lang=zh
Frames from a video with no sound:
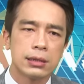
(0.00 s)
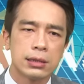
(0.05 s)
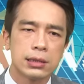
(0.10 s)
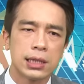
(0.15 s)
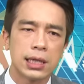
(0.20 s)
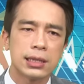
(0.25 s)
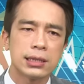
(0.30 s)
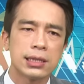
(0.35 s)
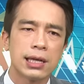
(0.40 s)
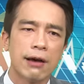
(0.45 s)

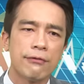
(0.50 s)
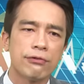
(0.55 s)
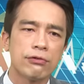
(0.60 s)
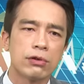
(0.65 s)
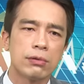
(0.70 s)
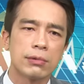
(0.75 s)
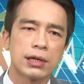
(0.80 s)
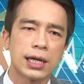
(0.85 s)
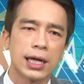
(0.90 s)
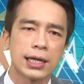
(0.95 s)
今天三富
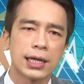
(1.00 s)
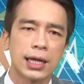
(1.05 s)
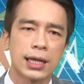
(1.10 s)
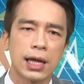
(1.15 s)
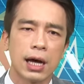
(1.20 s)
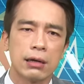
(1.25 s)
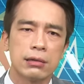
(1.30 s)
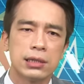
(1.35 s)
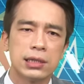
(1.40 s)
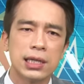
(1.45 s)
我们可以看
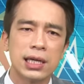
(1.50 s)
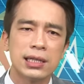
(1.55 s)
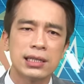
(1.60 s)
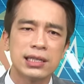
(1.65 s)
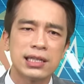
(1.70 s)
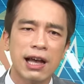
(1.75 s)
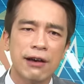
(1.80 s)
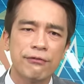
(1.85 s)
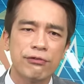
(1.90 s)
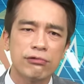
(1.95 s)
到，今天
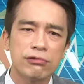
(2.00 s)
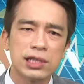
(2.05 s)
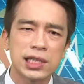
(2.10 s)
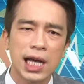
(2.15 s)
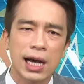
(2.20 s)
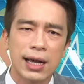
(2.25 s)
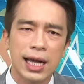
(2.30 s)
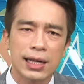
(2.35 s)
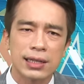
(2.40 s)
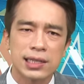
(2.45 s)
三富
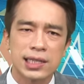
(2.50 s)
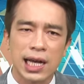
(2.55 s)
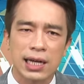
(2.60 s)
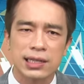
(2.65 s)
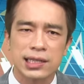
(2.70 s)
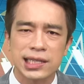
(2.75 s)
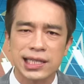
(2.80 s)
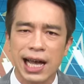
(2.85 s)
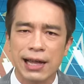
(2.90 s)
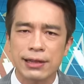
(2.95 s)
照样涨
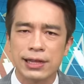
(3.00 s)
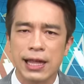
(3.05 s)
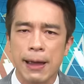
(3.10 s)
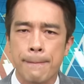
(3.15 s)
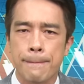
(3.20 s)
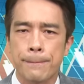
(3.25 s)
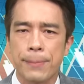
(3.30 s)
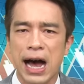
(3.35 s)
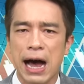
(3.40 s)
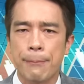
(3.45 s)
三
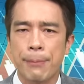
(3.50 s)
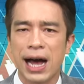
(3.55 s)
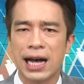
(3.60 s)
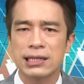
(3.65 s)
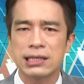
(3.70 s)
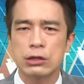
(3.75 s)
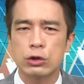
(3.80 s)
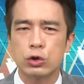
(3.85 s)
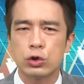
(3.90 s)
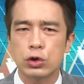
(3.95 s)
点八趴，
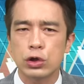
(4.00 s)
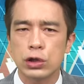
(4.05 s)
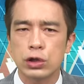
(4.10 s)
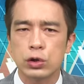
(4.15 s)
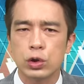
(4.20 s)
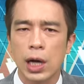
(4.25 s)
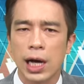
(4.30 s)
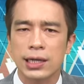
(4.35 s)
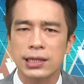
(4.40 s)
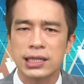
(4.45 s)
是续
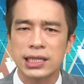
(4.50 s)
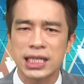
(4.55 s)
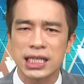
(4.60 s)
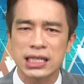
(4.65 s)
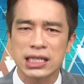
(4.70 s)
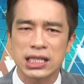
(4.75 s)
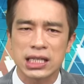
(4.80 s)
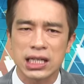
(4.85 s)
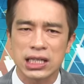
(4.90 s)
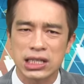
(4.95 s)
创
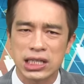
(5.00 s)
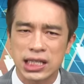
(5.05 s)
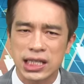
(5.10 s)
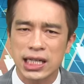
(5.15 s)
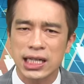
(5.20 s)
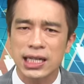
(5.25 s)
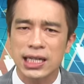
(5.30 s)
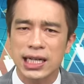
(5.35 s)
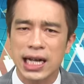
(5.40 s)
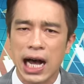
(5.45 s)
近期的
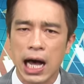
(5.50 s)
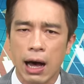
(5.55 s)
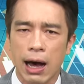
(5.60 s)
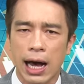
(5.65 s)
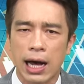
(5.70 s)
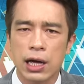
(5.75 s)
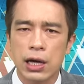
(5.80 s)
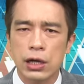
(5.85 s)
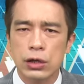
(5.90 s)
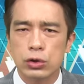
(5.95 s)
新高
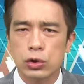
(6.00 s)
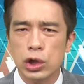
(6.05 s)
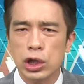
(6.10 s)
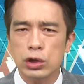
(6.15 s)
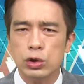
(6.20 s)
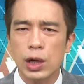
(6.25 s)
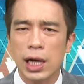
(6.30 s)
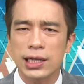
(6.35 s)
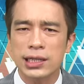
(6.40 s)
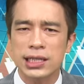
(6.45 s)
啊，续
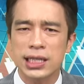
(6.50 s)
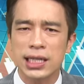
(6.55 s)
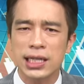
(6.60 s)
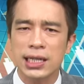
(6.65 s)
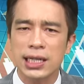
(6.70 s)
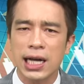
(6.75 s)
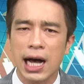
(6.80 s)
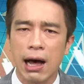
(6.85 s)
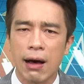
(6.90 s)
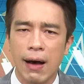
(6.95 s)
创
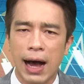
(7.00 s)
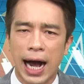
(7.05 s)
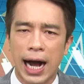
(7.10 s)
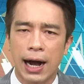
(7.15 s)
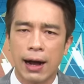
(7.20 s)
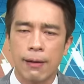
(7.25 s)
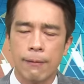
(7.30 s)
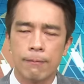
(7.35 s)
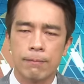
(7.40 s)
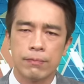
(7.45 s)
新高啊。